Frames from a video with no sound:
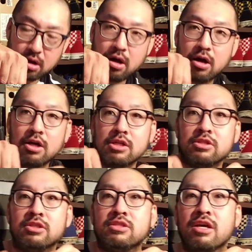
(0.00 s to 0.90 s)
あ、
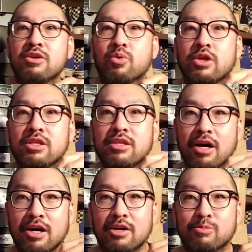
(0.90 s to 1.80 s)
2004年
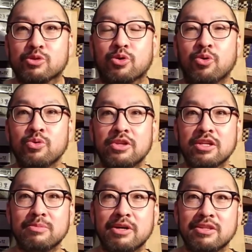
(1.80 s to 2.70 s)
だもうそん
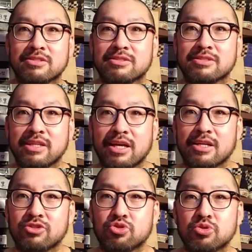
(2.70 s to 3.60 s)
なに前なんです
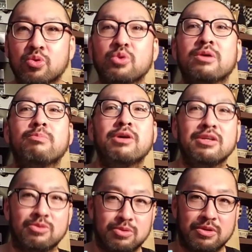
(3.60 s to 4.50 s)
ね15年
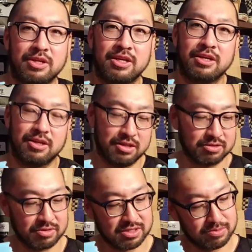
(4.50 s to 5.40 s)
前の、えー、
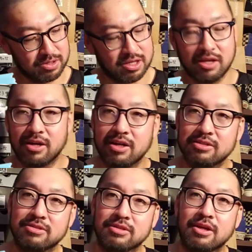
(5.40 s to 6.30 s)
ランク SB
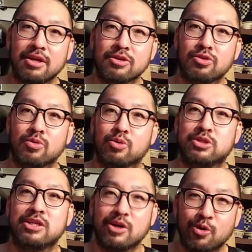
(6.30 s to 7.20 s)
アイス今日こ
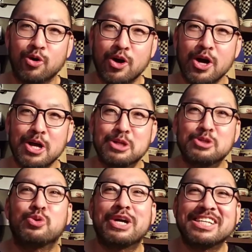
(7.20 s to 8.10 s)
ちら
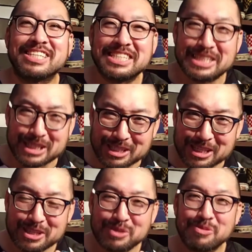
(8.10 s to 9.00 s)
紹介させてい
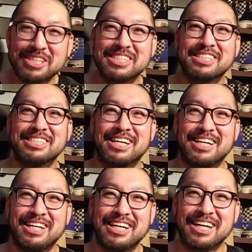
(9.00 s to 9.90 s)
ただきました
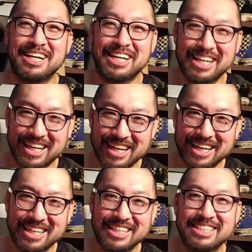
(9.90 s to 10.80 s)

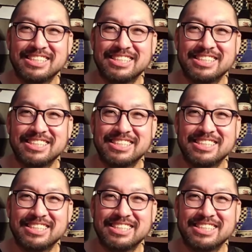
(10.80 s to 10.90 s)
はい、